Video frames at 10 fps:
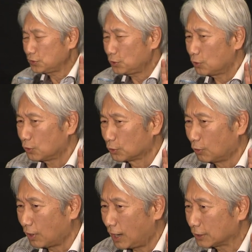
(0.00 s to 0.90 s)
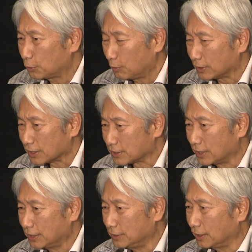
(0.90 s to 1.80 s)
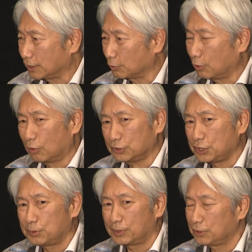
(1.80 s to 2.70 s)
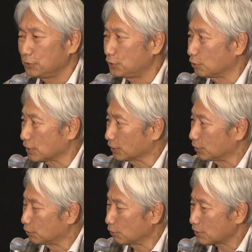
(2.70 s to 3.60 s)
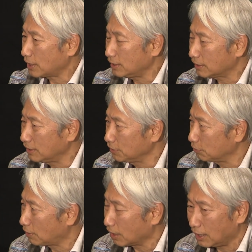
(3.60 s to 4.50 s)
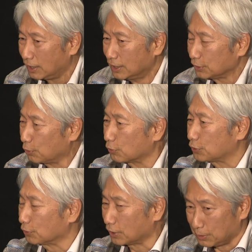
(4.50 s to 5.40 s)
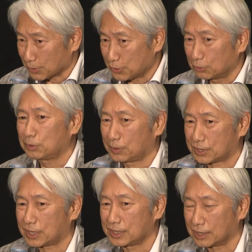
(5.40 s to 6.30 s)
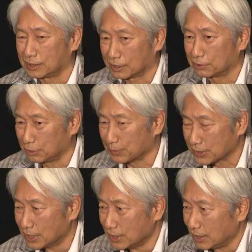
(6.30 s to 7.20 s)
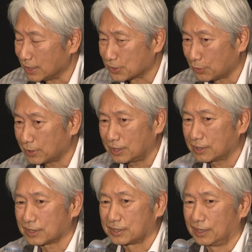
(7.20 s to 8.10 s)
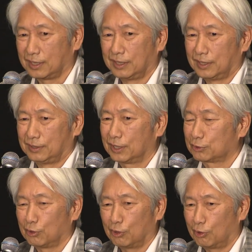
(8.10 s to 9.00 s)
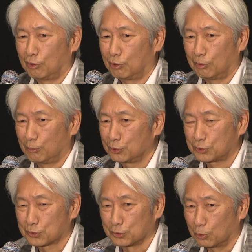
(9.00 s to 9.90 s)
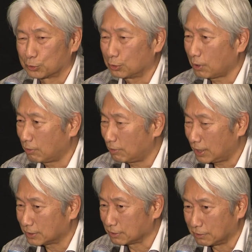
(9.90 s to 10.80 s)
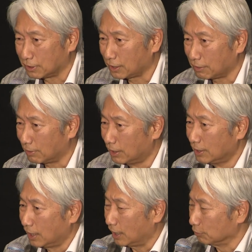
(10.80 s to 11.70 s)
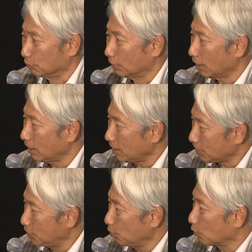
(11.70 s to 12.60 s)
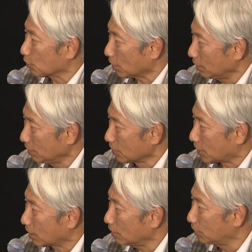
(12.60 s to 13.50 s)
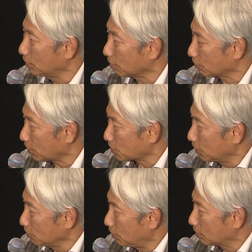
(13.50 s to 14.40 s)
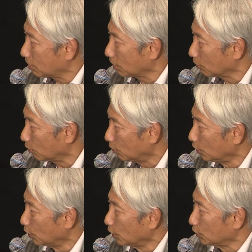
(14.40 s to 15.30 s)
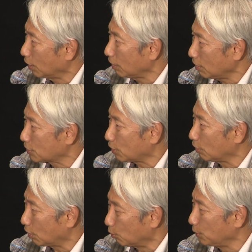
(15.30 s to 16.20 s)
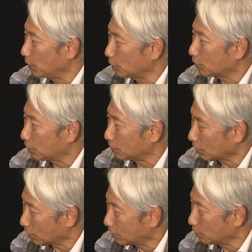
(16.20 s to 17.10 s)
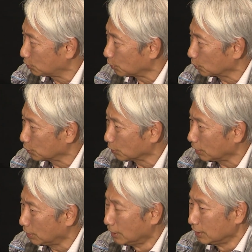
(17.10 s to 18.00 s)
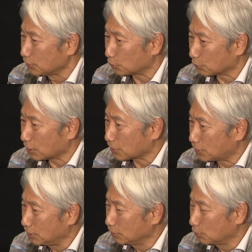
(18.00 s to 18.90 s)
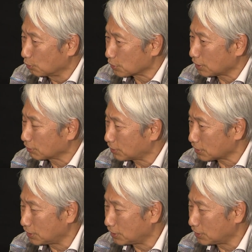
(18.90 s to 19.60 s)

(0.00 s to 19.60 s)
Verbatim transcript: 城の後はですね、はい、西村雄一郎さんという黒澤明研究家がトークショーになります。その時は司会者になっております。それからですね、なんともう一つ、大人は分かってくれないは奈良橋陽子さん、世界的なキャスティングディレクターの奈良橋さんがお見えになっていただけるということで、ちょっとキャスティング、黒沢のキャス